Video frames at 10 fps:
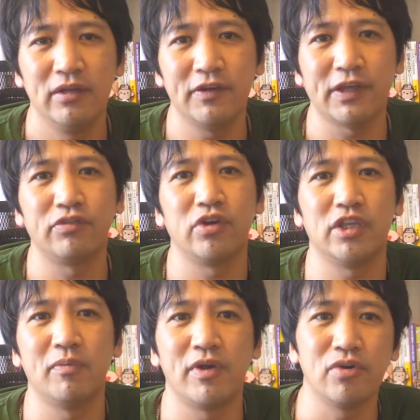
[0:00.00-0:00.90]
では早速
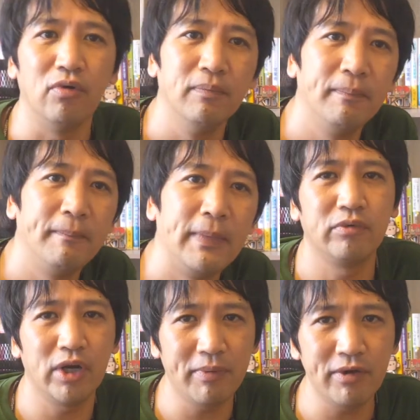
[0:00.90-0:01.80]
いってみましょう。
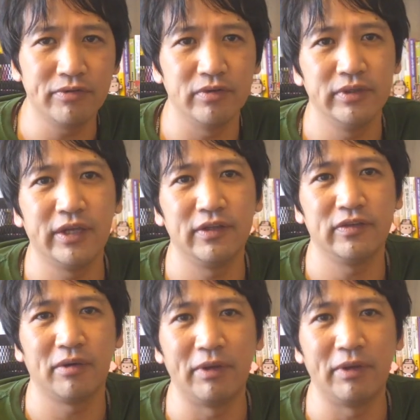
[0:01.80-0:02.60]
クラブハウスなんですが、